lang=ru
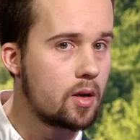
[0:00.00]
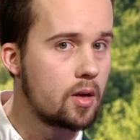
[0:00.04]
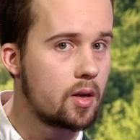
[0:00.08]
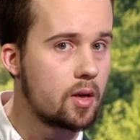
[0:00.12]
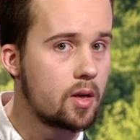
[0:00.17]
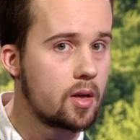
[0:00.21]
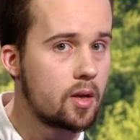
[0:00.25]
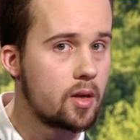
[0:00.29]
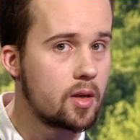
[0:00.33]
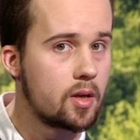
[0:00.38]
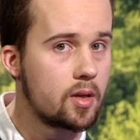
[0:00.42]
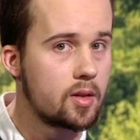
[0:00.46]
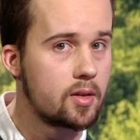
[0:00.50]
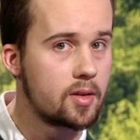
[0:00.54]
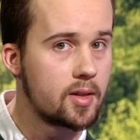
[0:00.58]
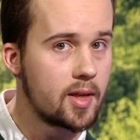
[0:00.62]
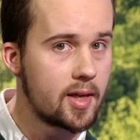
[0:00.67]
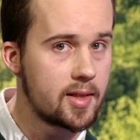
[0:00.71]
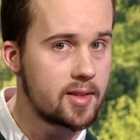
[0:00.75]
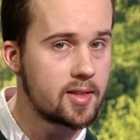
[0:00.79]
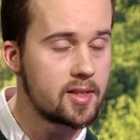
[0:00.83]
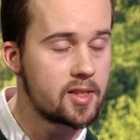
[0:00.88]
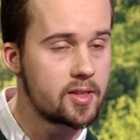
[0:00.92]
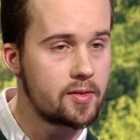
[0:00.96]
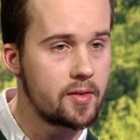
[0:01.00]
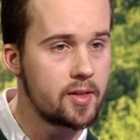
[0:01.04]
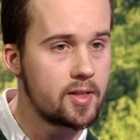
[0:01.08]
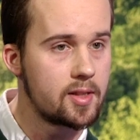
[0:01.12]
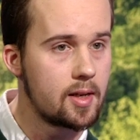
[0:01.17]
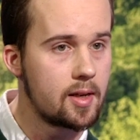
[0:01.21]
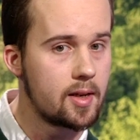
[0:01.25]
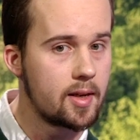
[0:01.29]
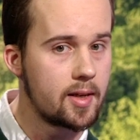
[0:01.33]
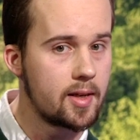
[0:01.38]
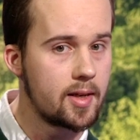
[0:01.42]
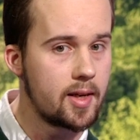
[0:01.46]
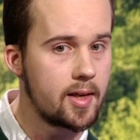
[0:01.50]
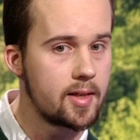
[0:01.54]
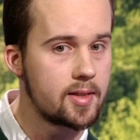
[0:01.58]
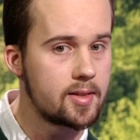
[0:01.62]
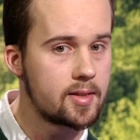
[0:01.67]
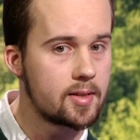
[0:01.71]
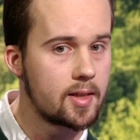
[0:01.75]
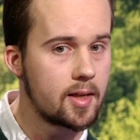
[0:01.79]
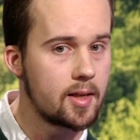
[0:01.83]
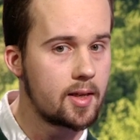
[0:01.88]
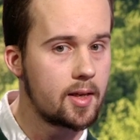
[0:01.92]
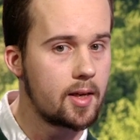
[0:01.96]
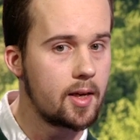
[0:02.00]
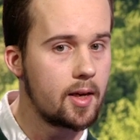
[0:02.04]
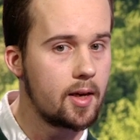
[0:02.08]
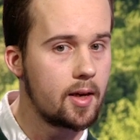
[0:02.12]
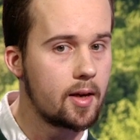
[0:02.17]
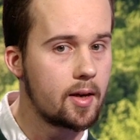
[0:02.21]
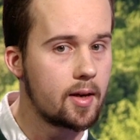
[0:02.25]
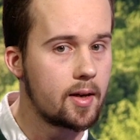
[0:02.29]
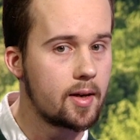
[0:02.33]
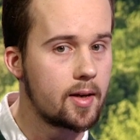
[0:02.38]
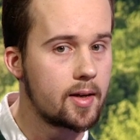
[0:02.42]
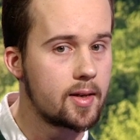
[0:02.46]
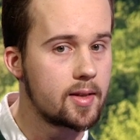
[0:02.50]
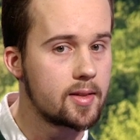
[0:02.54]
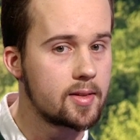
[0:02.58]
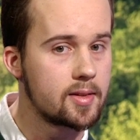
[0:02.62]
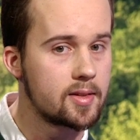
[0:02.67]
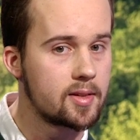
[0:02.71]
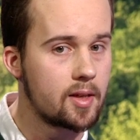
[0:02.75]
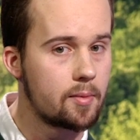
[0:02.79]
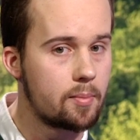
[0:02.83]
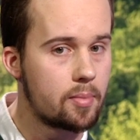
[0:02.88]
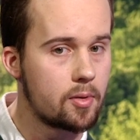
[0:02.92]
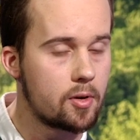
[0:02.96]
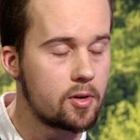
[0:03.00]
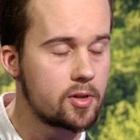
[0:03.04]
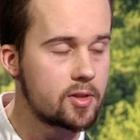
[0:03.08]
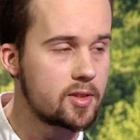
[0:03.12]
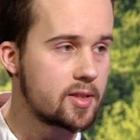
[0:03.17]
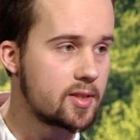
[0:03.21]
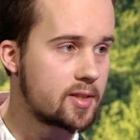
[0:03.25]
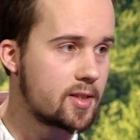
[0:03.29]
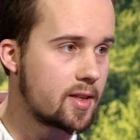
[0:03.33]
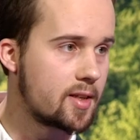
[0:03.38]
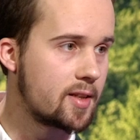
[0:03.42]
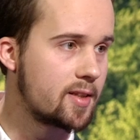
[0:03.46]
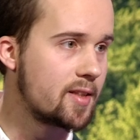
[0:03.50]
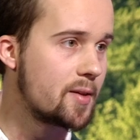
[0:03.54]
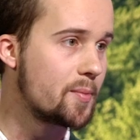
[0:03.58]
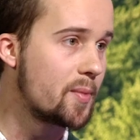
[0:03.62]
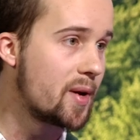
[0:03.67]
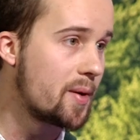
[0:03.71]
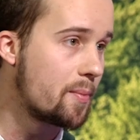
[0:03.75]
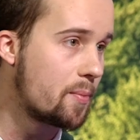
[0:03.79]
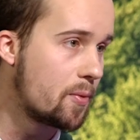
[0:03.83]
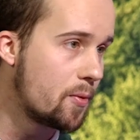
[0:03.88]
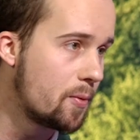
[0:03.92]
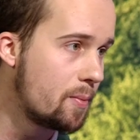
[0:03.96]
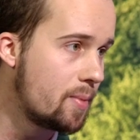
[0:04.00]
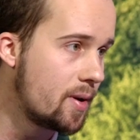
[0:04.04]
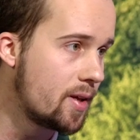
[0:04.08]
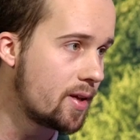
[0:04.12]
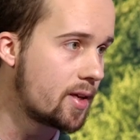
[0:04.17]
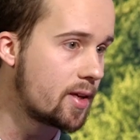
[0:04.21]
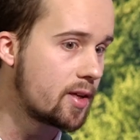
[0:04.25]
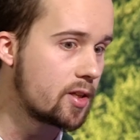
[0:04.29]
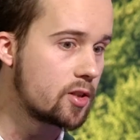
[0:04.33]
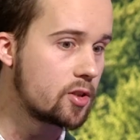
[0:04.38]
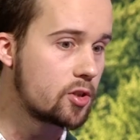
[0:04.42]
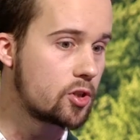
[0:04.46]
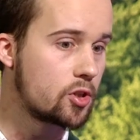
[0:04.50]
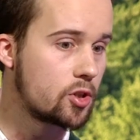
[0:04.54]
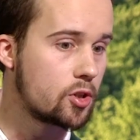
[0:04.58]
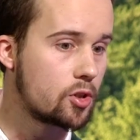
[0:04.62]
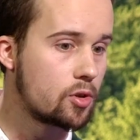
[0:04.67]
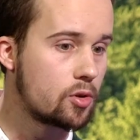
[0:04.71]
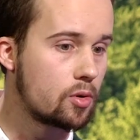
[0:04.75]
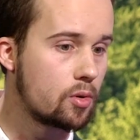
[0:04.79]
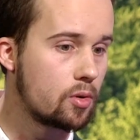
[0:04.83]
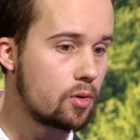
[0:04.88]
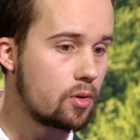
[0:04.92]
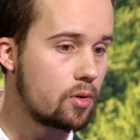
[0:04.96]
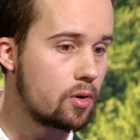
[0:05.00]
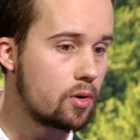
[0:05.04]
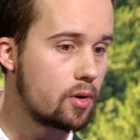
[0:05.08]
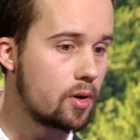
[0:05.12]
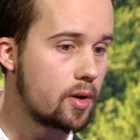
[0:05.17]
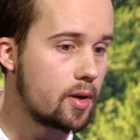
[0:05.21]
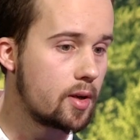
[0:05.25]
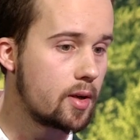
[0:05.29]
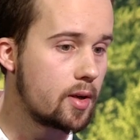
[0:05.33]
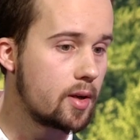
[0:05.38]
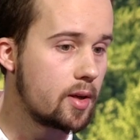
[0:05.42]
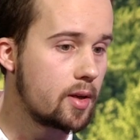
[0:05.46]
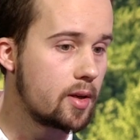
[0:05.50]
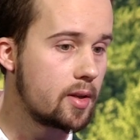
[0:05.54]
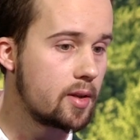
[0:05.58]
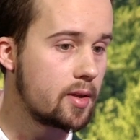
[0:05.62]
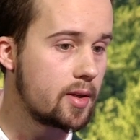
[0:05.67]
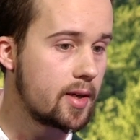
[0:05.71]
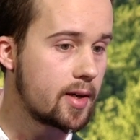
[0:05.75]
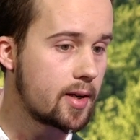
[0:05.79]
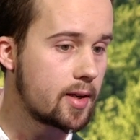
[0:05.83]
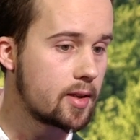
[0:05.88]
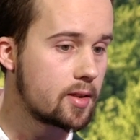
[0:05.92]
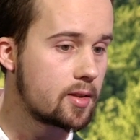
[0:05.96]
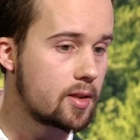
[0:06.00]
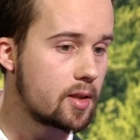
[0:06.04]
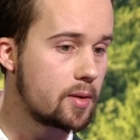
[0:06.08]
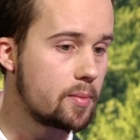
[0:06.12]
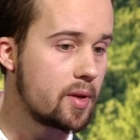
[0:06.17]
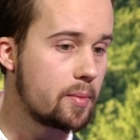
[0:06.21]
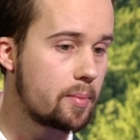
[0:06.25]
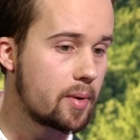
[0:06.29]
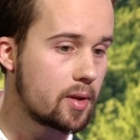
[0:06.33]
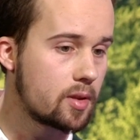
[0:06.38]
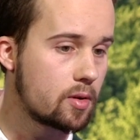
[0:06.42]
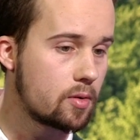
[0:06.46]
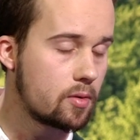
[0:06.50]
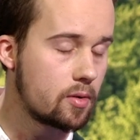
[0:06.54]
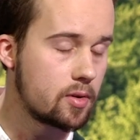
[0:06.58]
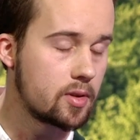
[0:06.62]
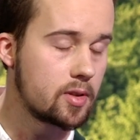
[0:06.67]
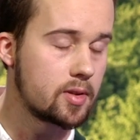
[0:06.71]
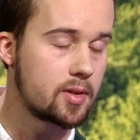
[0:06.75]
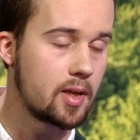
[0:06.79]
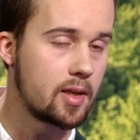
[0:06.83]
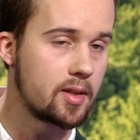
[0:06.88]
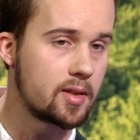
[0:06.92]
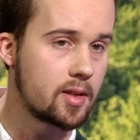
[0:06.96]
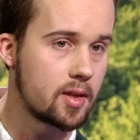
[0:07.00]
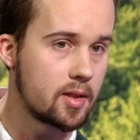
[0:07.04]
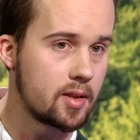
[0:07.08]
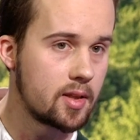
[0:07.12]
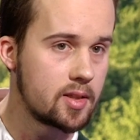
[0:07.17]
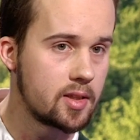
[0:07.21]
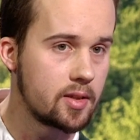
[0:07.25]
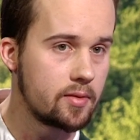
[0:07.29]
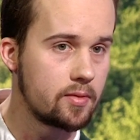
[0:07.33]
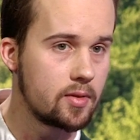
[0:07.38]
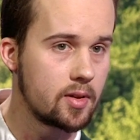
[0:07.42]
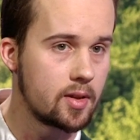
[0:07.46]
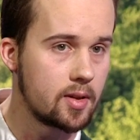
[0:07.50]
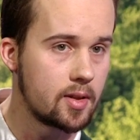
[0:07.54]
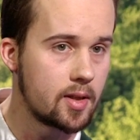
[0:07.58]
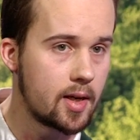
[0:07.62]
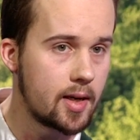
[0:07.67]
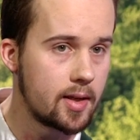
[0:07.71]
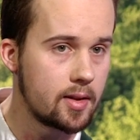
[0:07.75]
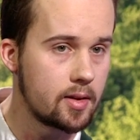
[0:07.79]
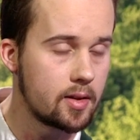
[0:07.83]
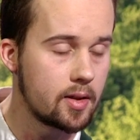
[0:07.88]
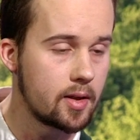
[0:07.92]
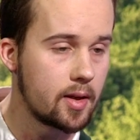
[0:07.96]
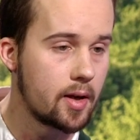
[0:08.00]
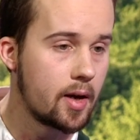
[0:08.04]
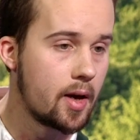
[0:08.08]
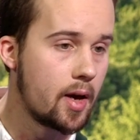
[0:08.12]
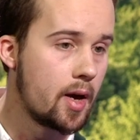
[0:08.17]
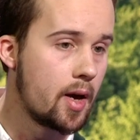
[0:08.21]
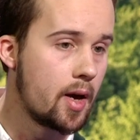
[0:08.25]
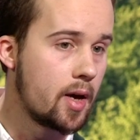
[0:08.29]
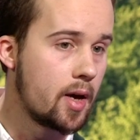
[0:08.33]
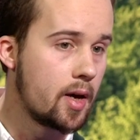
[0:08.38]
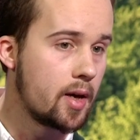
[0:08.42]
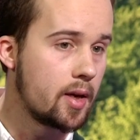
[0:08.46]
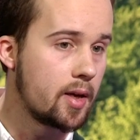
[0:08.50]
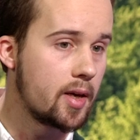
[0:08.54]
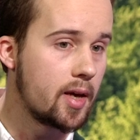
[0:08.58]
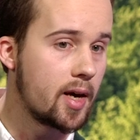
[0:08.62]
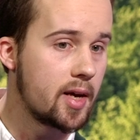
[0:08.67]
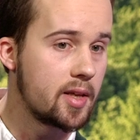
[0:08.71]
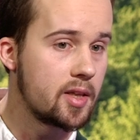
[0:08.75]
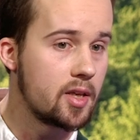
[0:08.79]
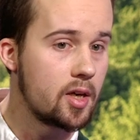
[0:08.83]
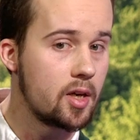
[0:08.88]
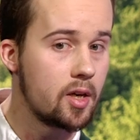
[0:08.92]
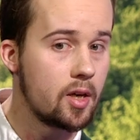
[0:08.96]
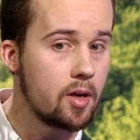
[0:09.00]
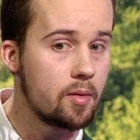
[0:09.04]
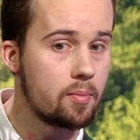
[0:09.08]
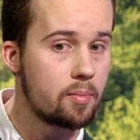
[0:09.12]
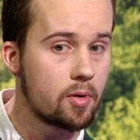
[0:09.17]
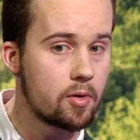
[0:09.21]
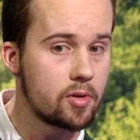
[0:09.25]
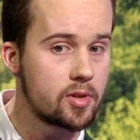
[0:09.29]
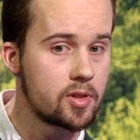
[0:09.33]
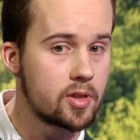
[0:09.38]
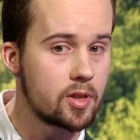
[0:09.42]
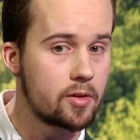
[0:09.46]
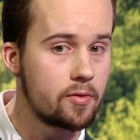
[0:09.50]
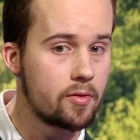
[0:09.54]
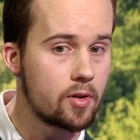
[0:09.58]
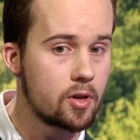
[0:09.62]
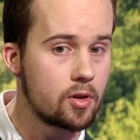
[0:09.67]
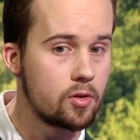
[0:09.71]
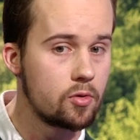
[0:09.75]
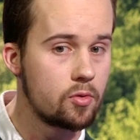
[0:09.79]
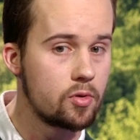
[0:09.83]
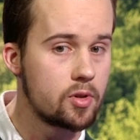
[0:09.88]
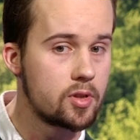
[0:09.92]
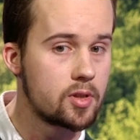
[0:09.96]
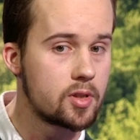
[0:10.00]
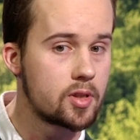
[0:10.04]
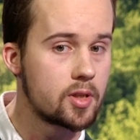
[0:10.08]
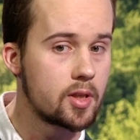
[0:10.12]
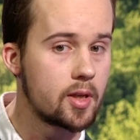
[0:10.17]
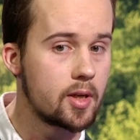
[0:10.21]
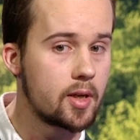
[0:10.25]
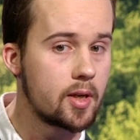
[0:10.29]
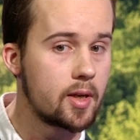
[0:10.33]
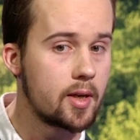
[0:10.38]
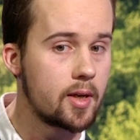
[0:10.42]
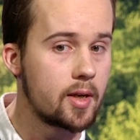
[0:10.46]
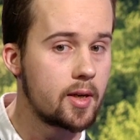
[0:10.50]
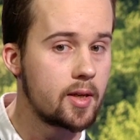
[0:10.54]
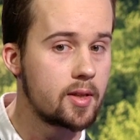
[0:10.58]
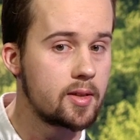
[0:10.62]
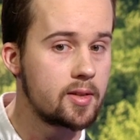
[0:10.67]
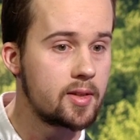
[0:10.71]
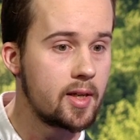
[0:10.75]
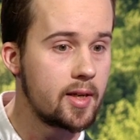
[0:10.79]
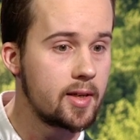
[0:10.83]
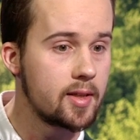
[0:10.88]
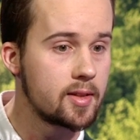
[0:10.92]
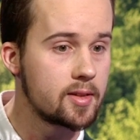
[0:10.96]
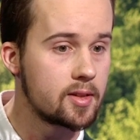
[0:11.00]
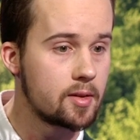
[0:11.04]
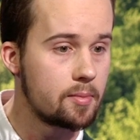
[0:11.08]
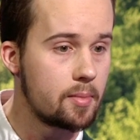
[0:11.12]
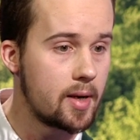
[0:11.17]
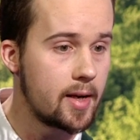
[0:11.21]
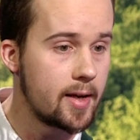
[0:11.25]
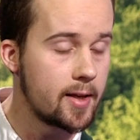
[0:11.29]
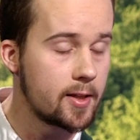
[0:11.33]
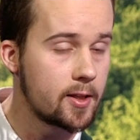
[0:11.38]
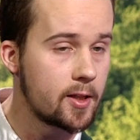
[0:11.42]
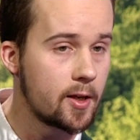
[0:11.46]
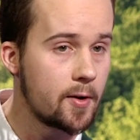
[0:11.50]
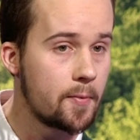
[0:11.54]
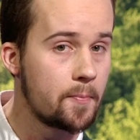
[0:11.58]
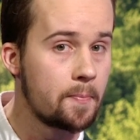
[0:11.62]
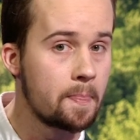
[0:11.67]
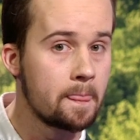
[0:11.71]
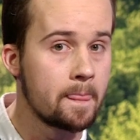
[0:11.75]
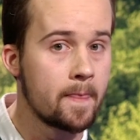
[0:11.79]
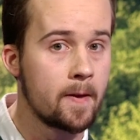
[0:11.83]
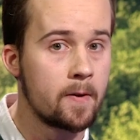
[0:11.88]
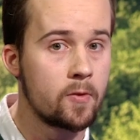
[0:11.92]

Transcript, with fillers: Э, да, действительно, есть такие запросы со стороны моей публики, что э, некоторым не подходят альтернативные даты, и они просят вернуть э, деньги за билеты.